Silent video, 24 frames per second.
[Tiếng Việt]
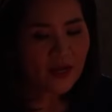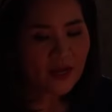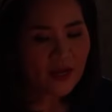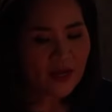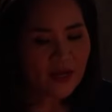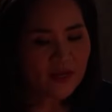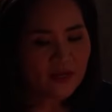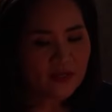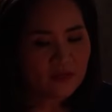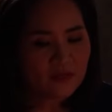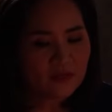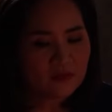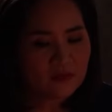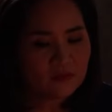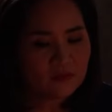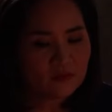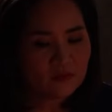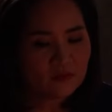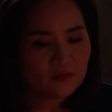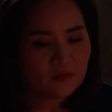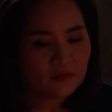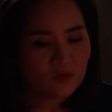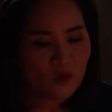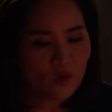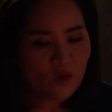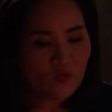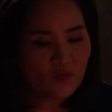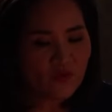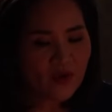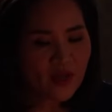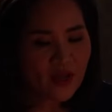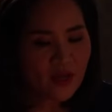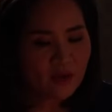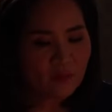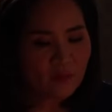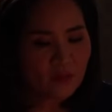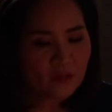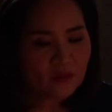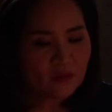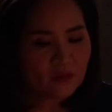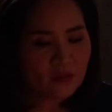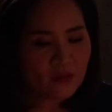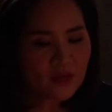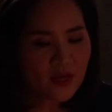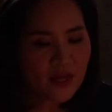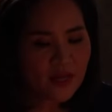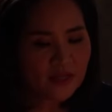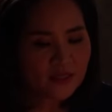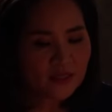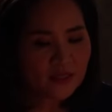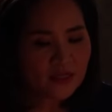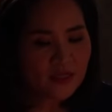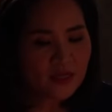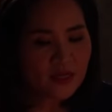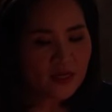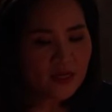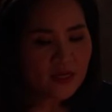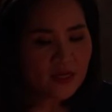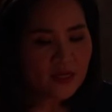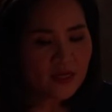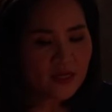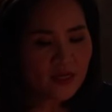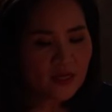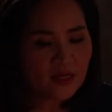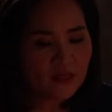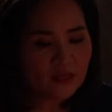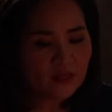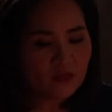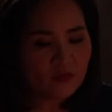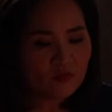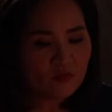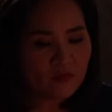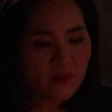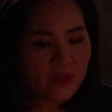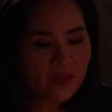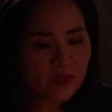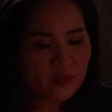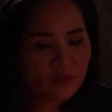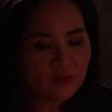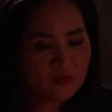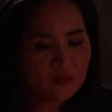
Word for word: tại cùng với em nữa là sinh ly hay là tử biệt.